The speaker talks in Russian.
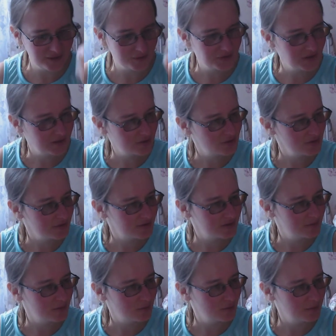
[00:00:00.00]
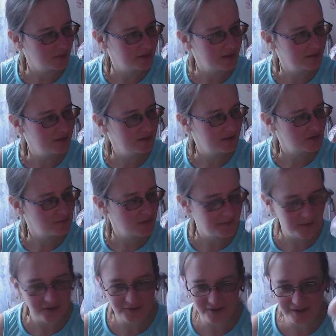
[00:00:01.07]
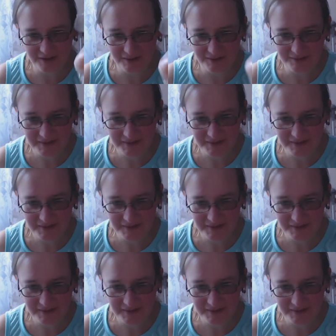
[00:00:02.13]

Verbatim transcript: вот я решила себе купить. Один даже помялся, они